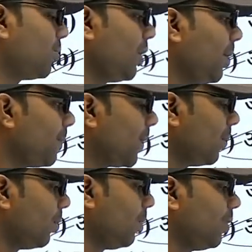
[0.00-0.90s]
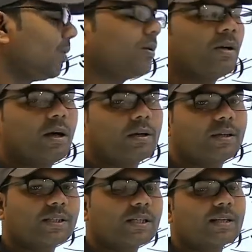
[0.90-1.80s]
जो है वो
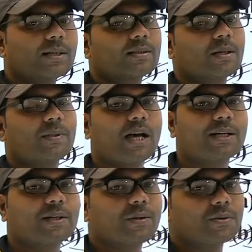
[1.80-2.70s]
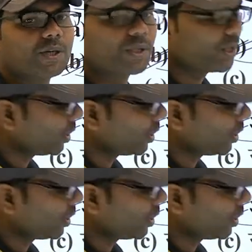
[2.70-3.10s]
की चर्चा संविधान के अनुच्छेद